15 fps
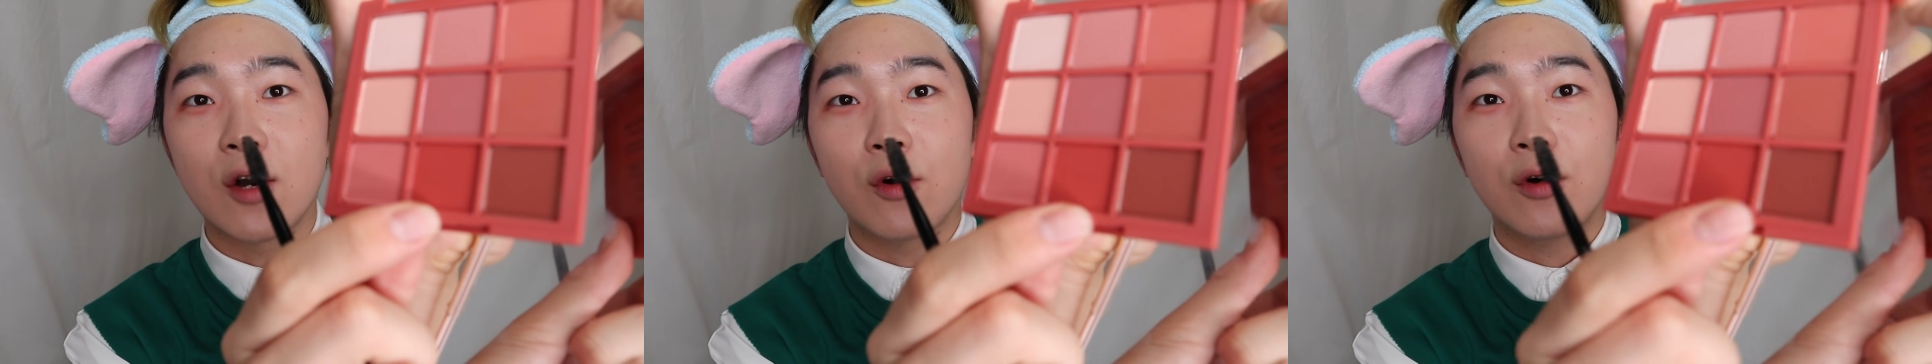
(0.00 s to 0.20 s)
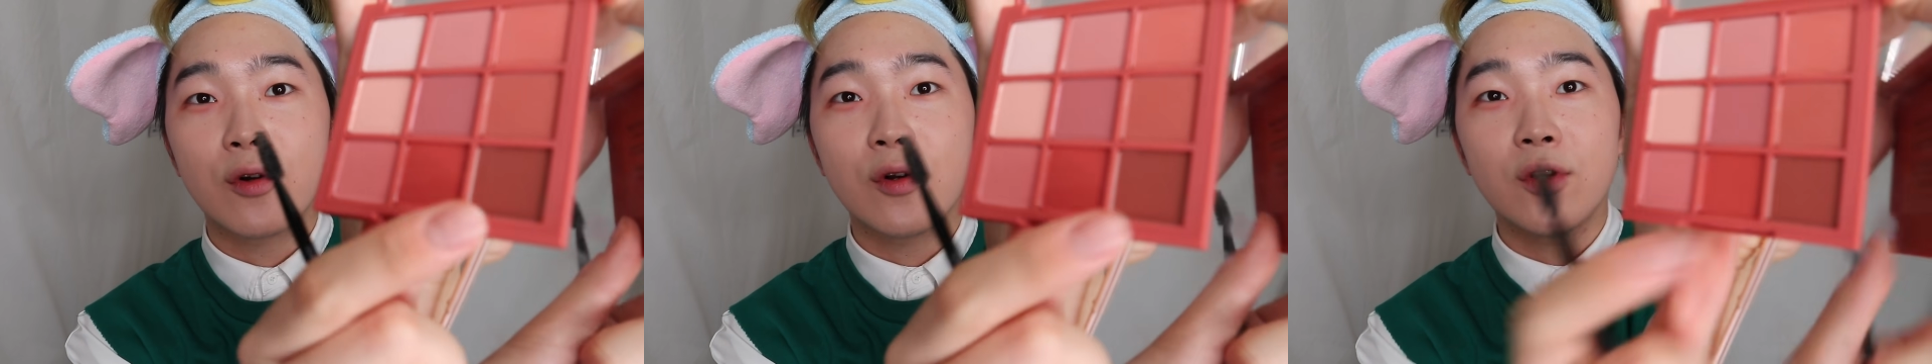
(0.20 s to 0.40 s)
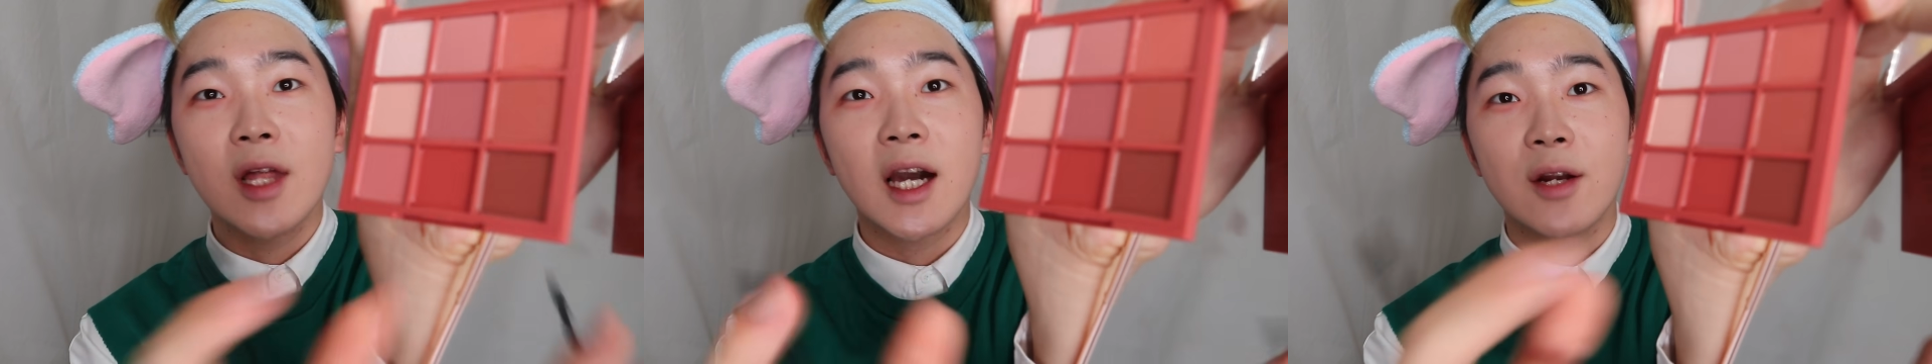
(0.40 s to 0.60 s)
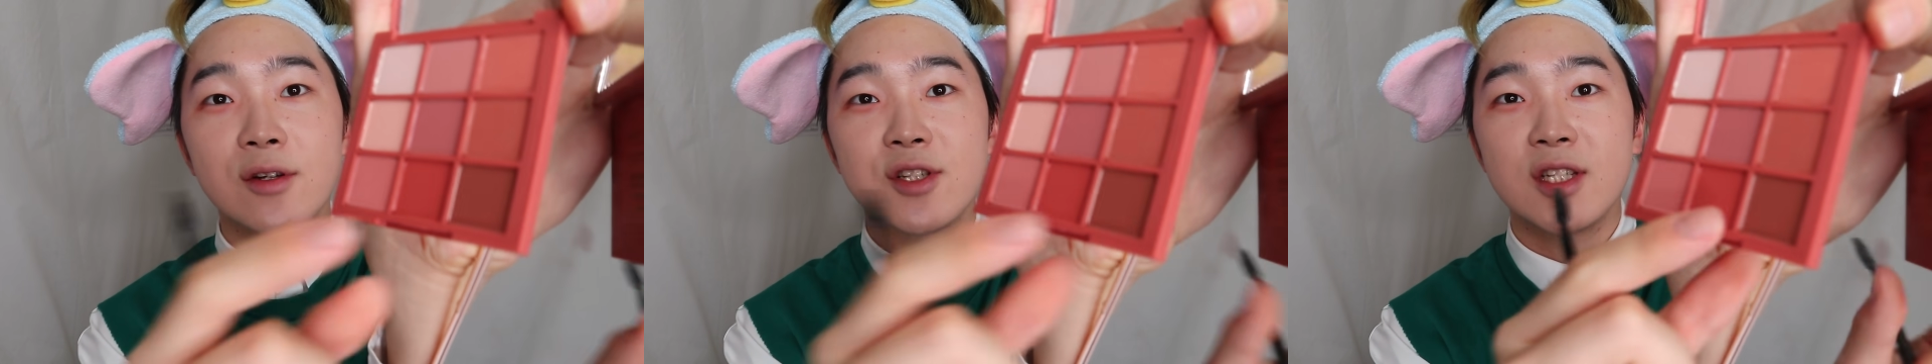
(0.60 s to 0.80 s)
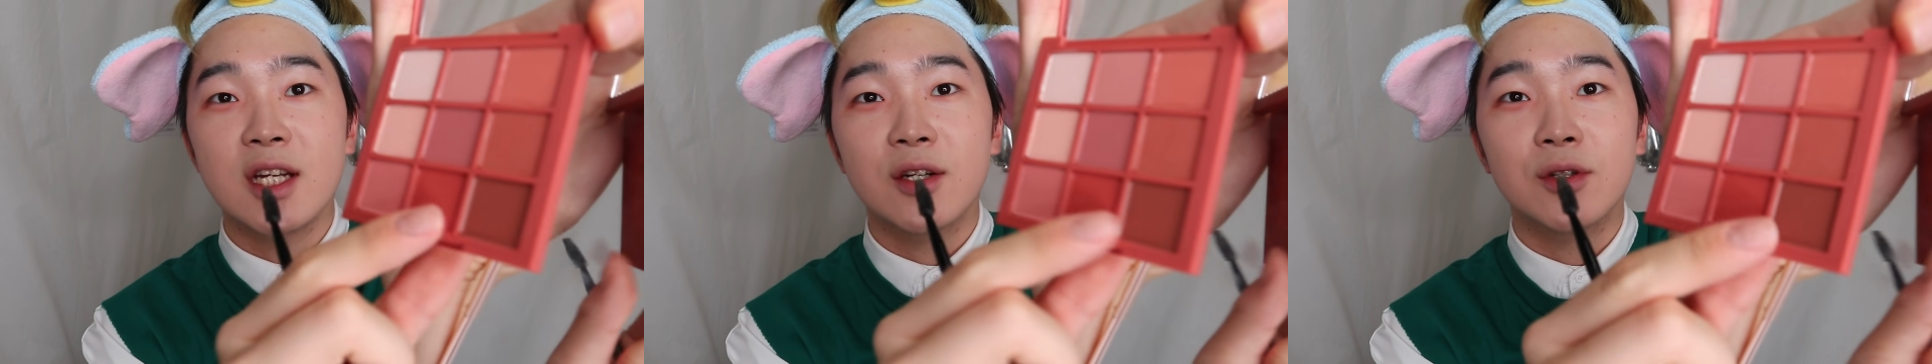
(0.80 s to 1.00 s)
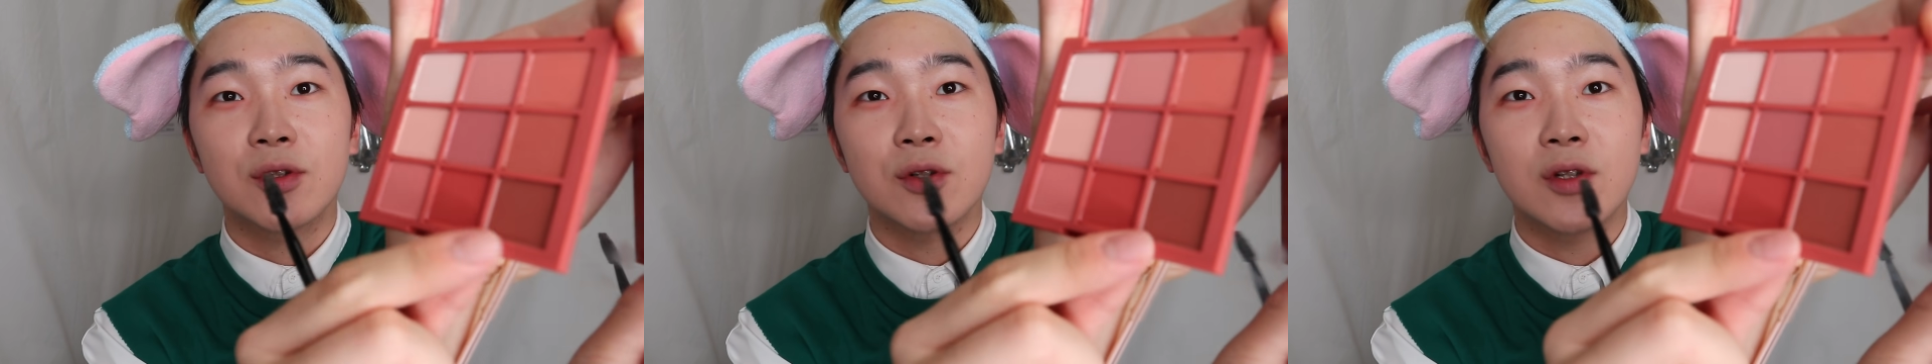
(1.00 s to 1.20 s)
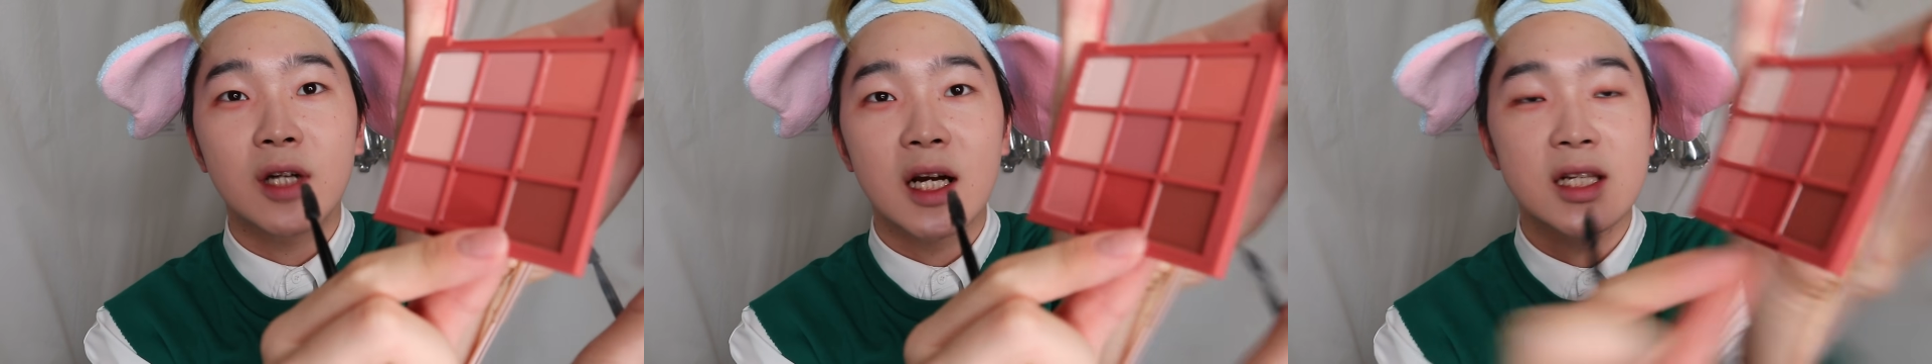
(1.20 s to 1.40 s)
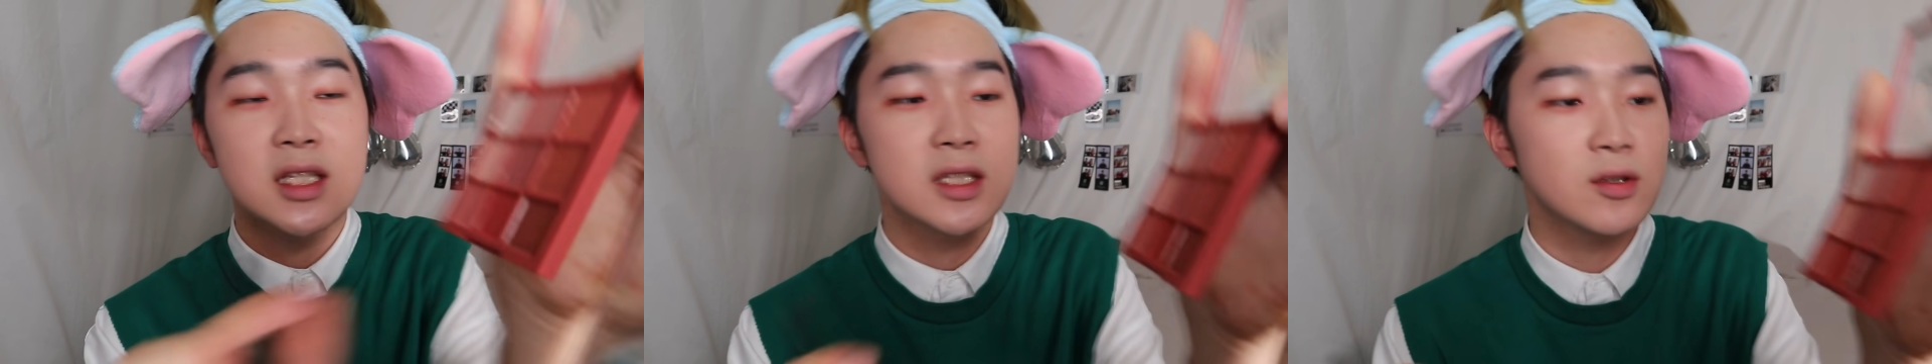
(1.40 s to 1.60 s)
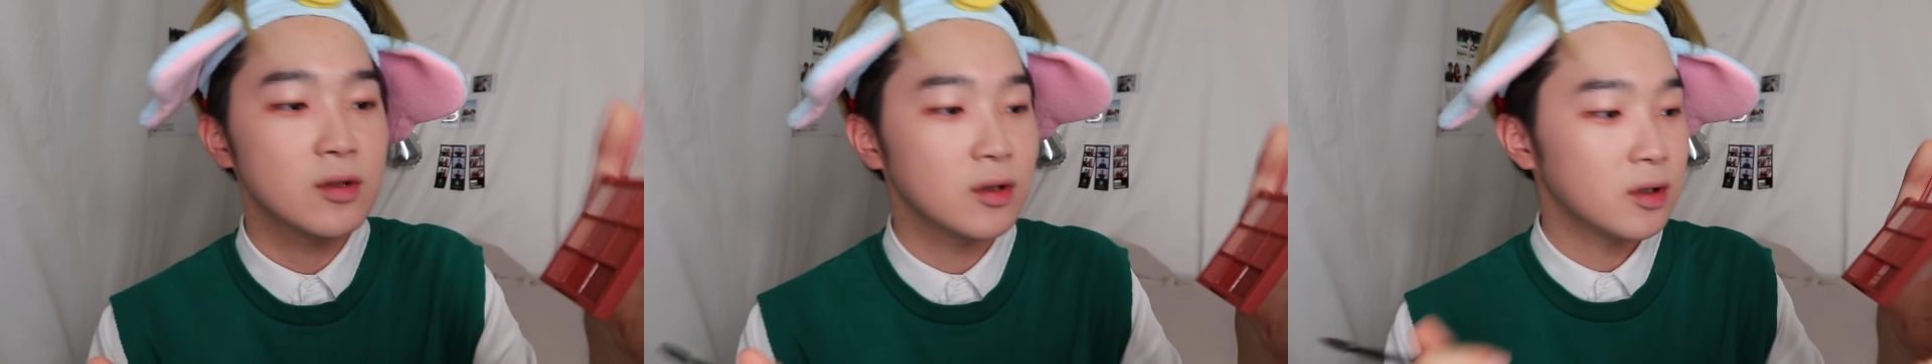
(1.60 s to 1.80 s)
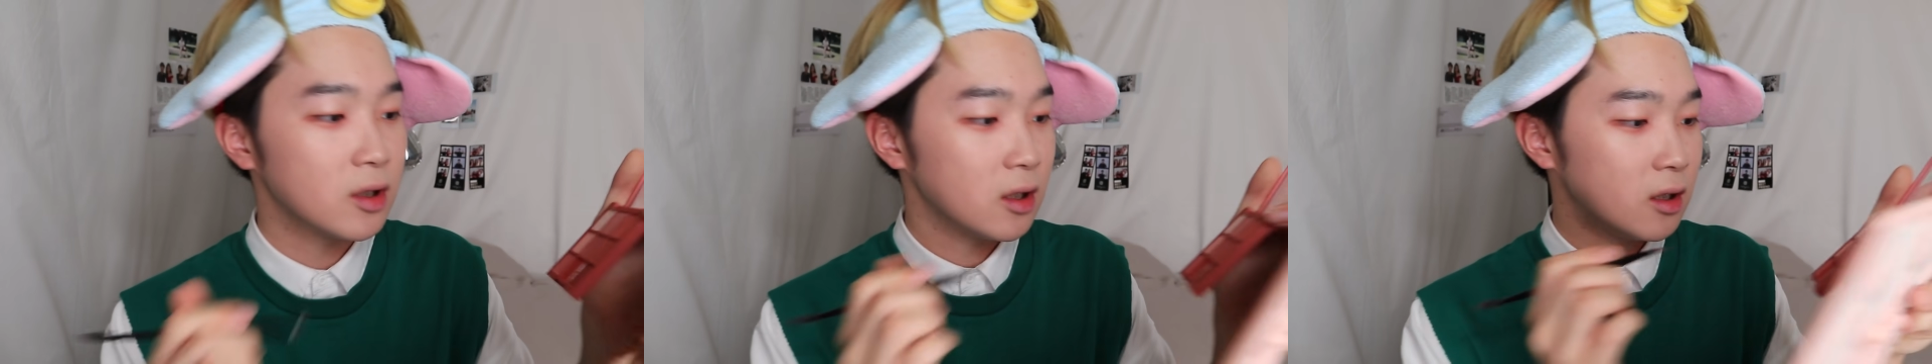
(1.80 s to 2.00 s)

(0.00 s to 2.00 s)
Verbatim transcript: この中の主役という感じの、